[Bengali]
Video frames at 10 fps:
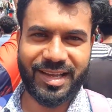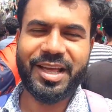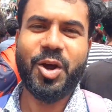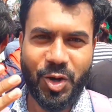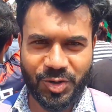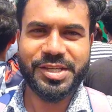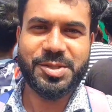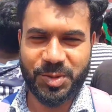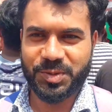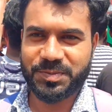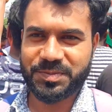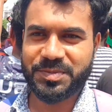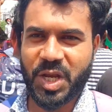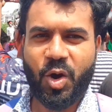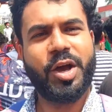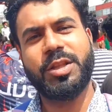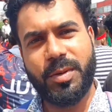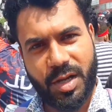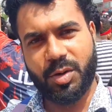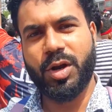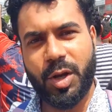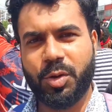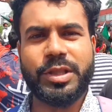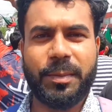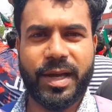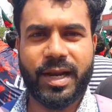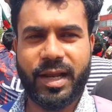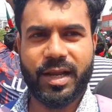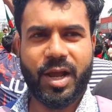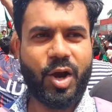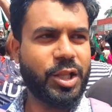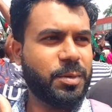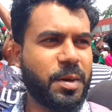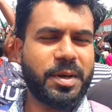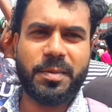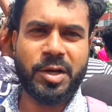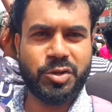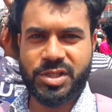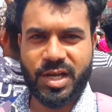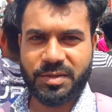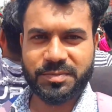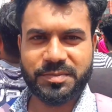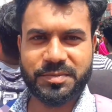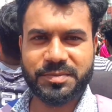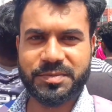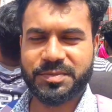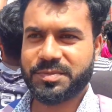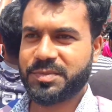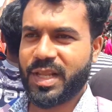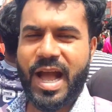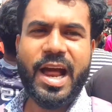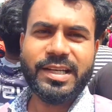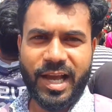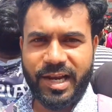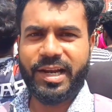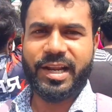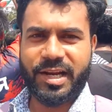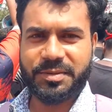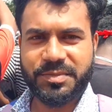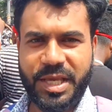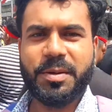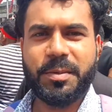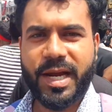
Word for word: এরা অন্য কিছু হয়তোবা হলেও হতে পারে হয়তোবা আমরা মানুষ না আটকান এটারে কীভাবে